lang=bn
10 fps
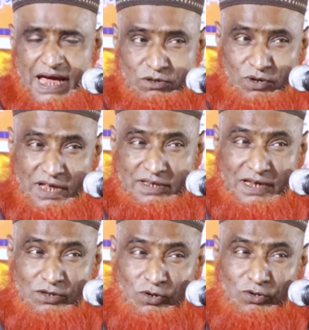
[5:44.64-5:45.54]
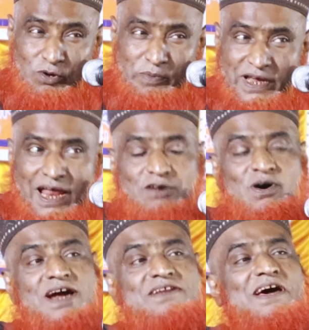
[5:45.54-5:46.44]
এত রাত্রে তোর দু মাইল হালুয়াঘাট